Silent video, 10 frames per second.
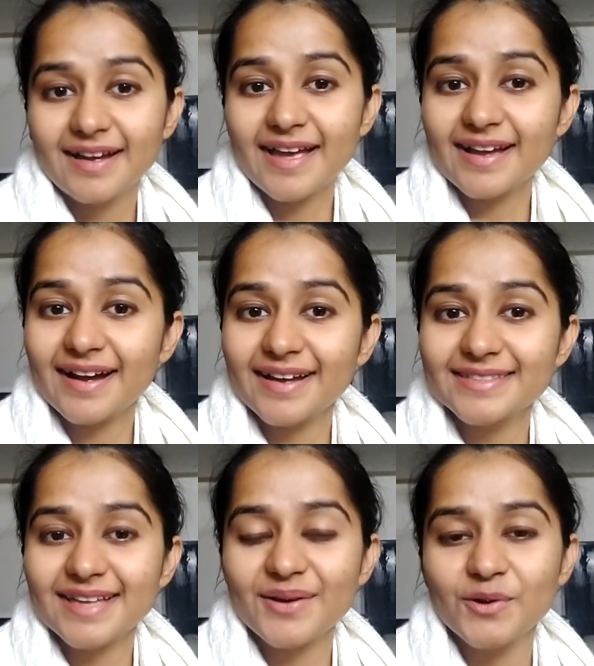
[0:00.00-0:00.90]
Hi
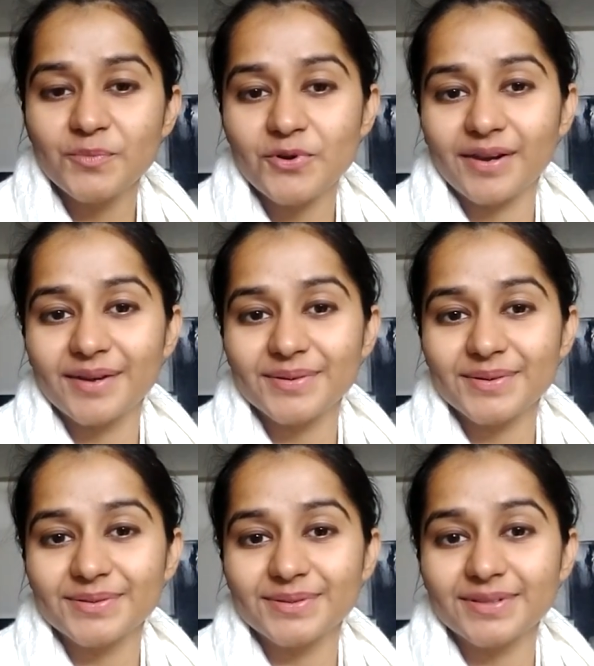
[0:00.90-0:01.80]
guys, I hope you all are
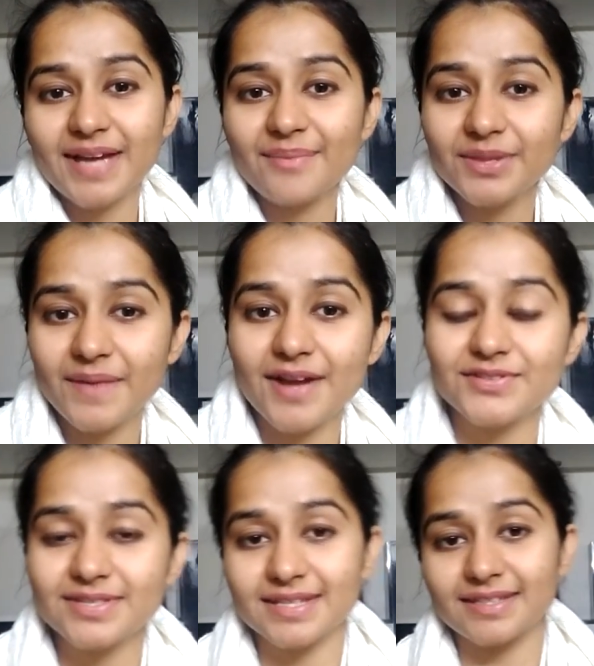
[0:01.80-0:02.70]
doing good today. I'm
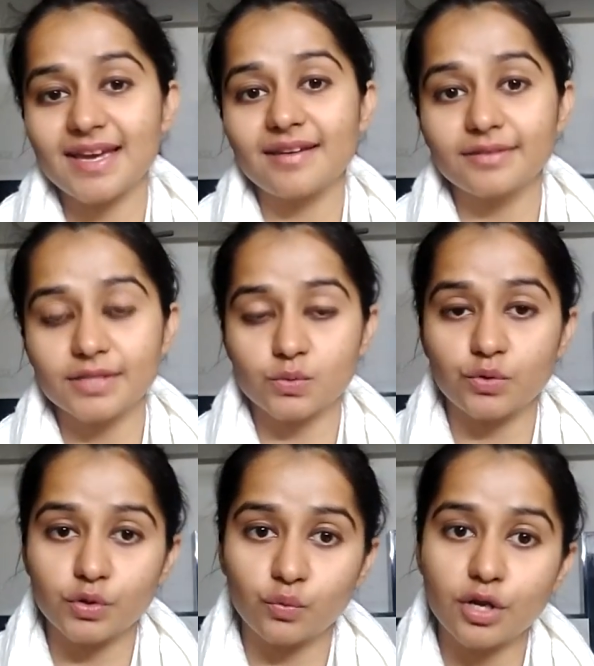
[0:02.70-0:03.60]
Dipanshi Sethi and in this
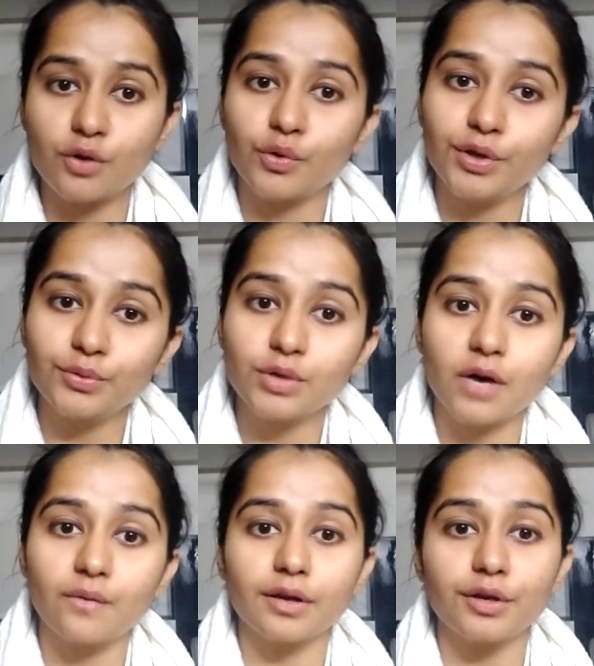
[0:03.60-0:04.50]
video we are going to
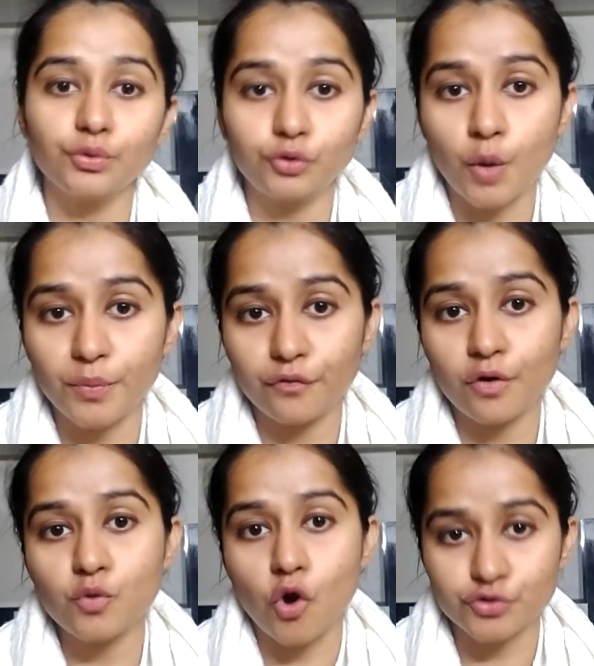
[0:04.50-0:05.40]
cover a new topic
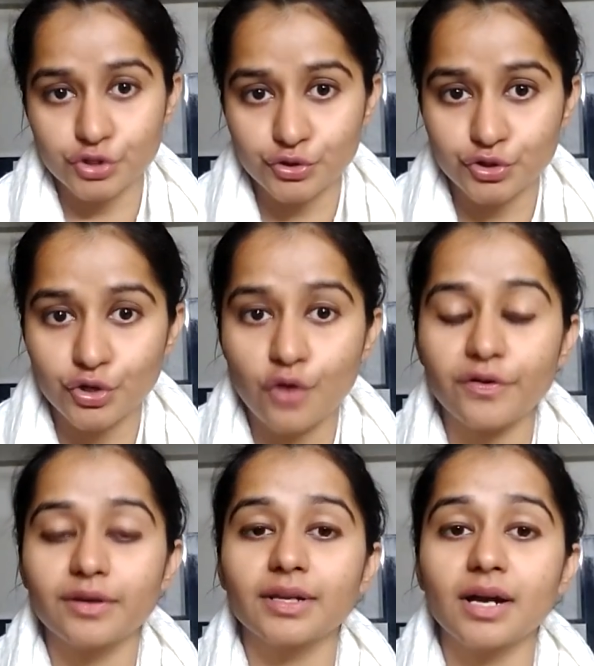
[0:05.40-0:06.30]
from Constitution of
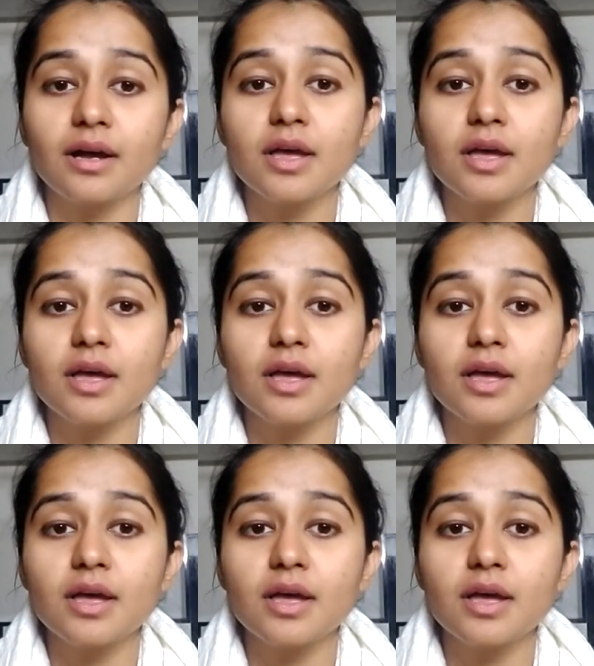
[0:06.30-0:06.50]
India.